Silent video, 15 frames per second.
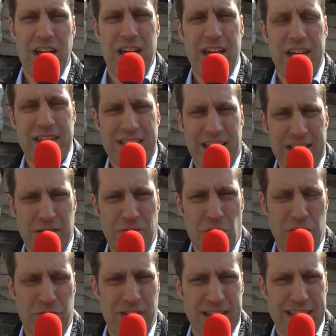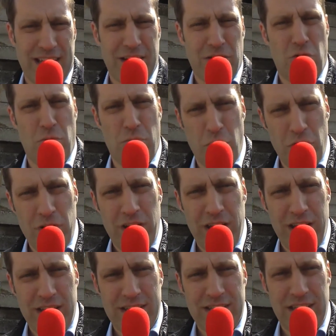äh, das Ganze wollten wir als eine Komödie
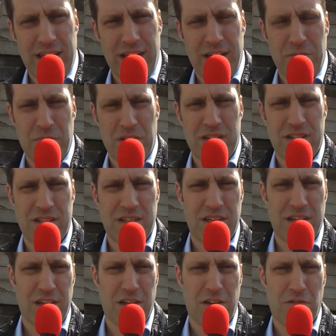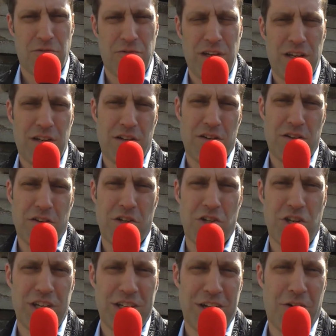erzählen mit äh, viel
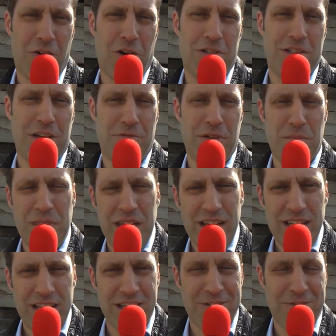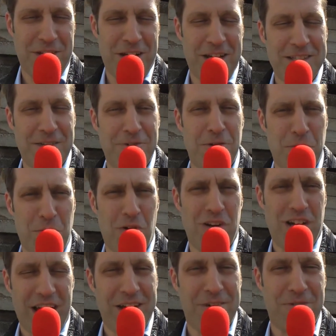Geschichten auch aus der Familie. Deswegen heißt der Film auch
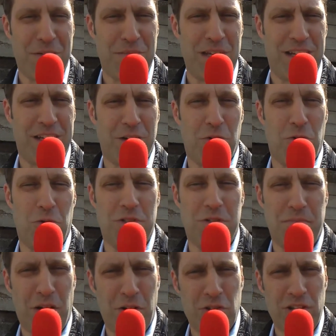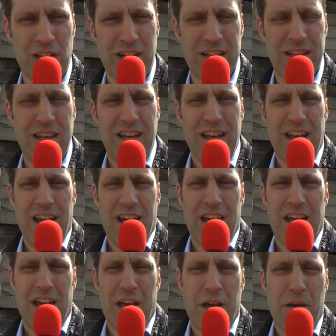Kleine Familie, große Baustelle.
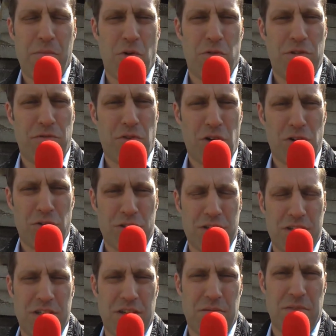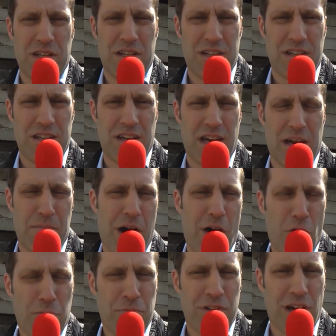Ähm, und wir wollen uns mit einem
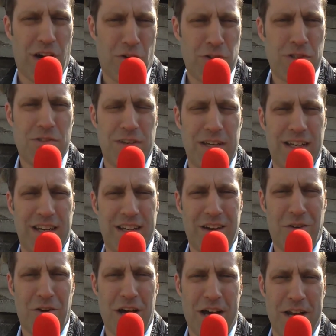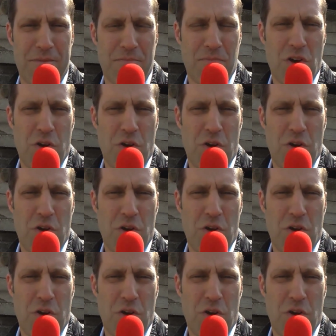Augen, Augenzwinkern auch einem